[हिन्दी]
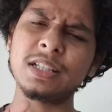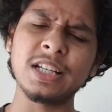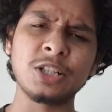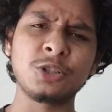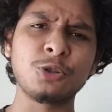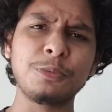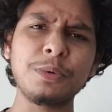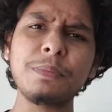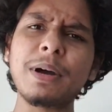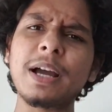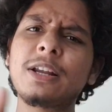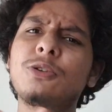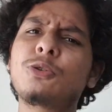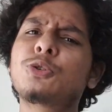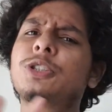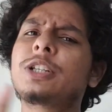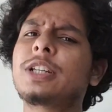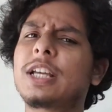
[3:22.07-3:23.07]
या जो भी भाई
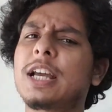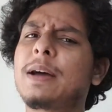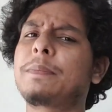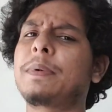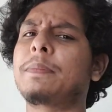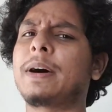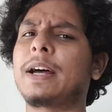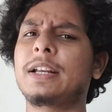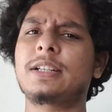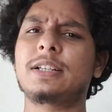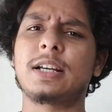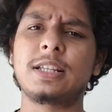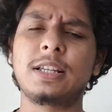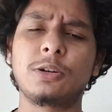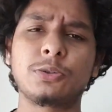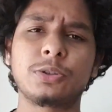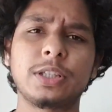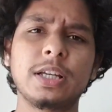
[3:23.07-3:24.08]
लोग जिनके यहाँ पे बारिश
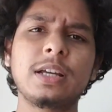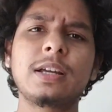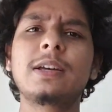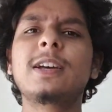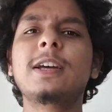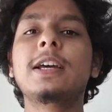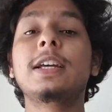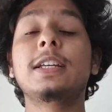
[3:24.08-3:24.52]
ज्यादा होती है